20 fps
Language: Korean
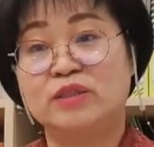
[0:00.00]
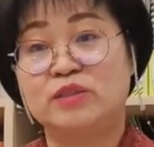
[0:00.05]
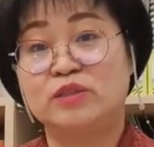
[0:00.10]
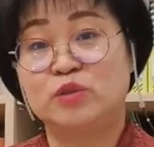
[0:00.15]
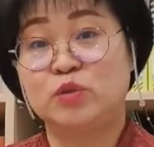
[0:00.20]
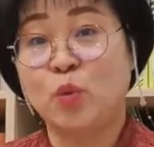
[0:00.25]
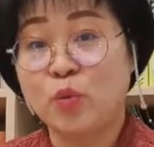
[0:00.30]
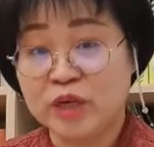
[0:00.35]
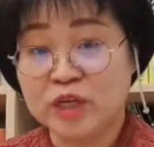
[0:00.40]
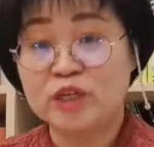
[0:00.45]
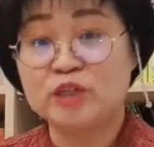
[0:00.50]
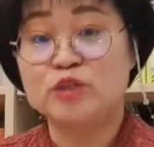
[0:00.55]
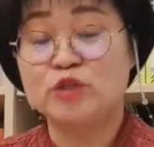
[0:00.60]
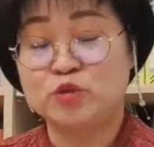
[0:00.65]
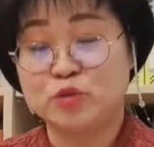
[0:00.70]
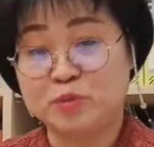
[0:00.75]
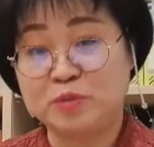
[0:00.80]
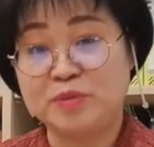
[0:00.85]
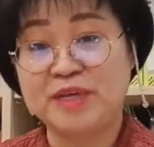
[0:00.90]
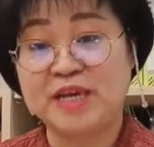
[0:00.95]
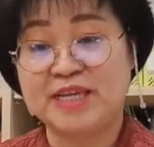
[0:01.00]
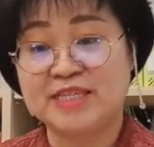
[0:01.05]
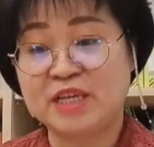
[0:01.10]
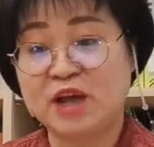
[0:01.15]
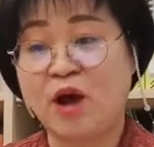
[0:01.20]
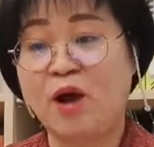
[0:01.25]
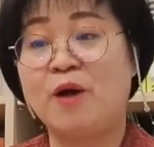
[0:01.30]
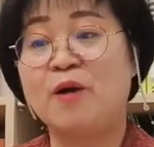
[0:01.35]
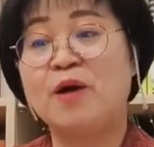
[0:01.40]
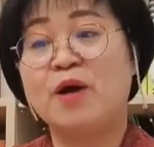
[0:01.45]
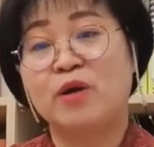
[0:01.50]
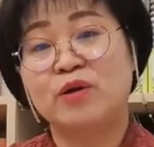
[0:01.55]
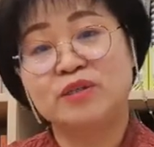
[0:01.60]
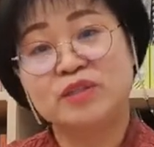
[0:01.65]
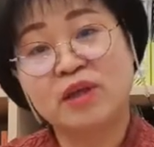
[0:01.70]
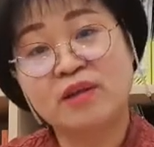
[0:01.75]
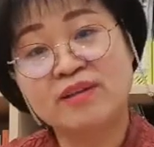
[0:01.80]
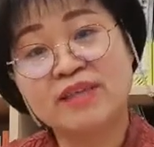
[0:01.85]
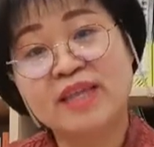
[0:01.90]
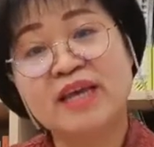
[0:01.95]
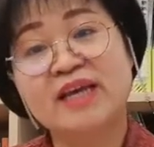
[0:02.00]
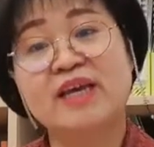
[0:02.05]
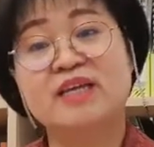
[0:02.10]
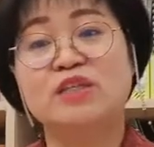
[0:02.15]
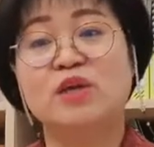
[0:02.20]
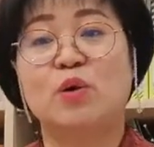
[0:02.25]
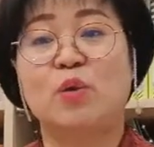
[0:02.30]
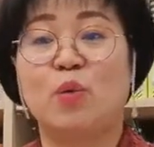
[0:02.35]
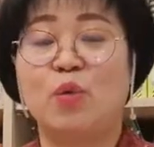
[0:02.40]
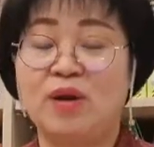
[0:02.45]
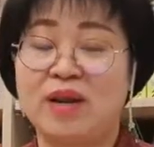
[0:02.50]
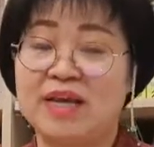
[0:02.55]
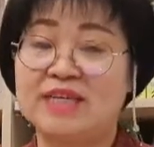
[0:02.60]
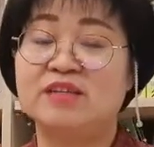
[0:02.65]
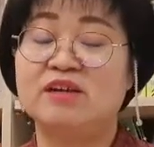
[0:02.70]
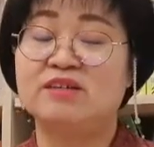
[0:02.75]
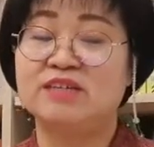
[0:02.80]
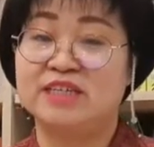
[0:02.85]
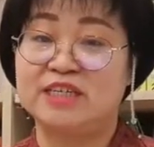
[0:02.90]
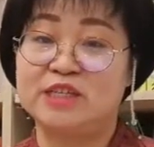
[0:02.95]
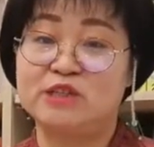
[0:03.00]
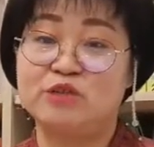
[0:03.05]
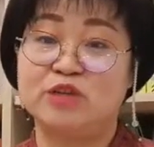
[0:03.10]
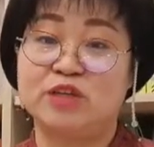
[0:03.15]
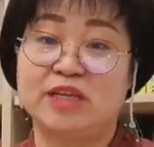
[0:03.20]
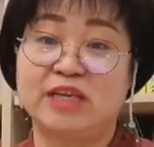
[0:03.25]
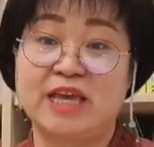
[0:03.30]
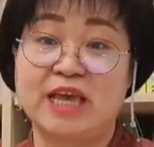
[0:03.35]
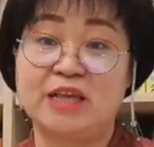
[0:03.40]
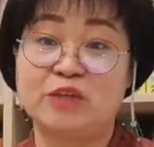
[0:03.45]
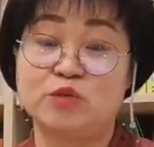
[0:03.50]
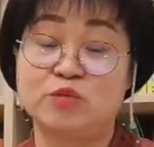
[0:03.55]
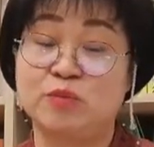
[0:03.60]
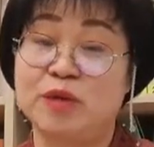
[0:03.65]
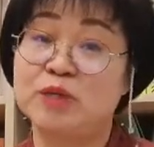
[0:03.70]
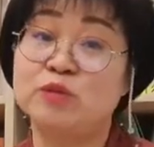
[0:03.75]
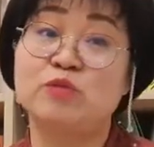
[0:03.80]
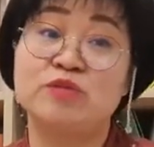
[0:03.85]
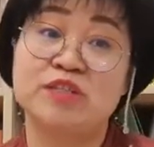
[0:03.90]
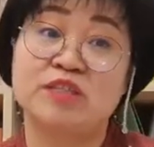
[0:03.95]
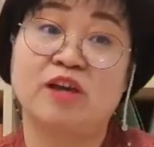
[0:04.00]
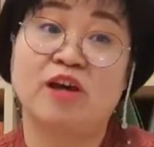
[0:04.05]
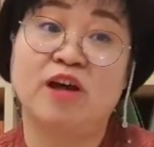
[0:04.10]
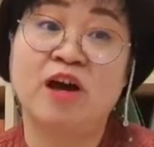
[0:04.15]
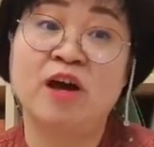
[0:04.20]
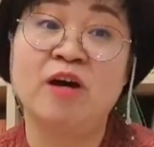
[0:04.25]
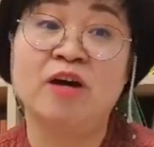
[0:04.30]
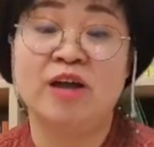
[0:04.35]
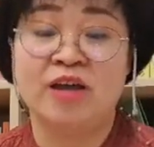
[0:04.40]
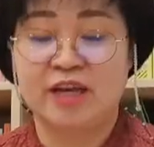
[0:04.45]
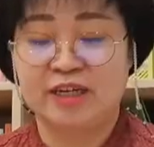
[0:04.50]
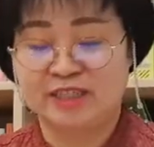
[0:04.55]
종이를 준비해서 선택해서 골라서 그릴 수 있게 좀 해줬어요.